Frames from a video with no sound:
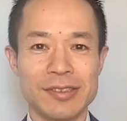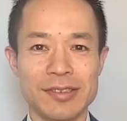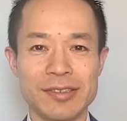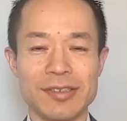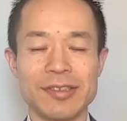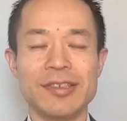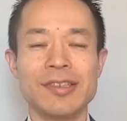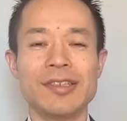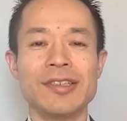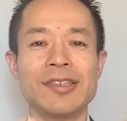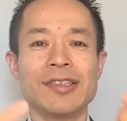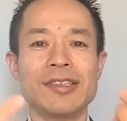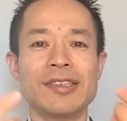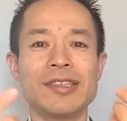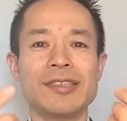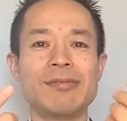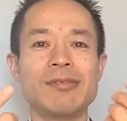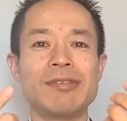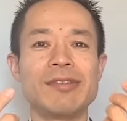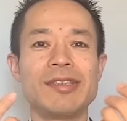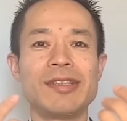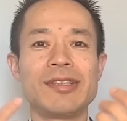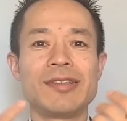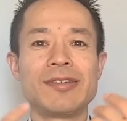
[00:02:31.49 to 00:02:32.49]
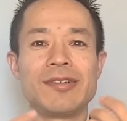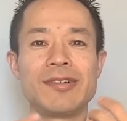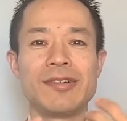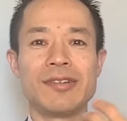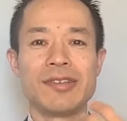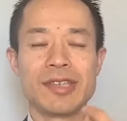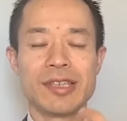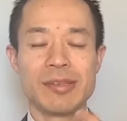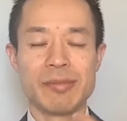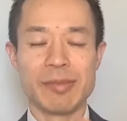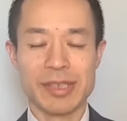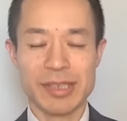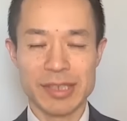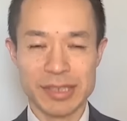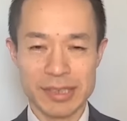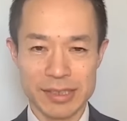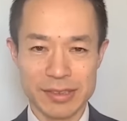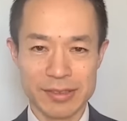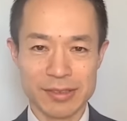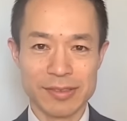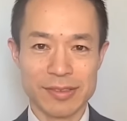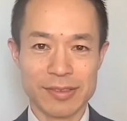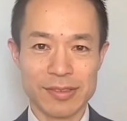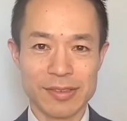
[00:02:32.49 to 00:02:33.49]
を自分に響か
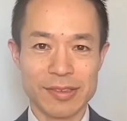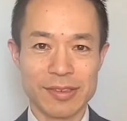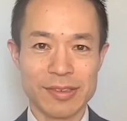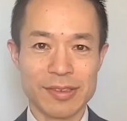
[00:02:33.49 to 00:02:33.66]
せると。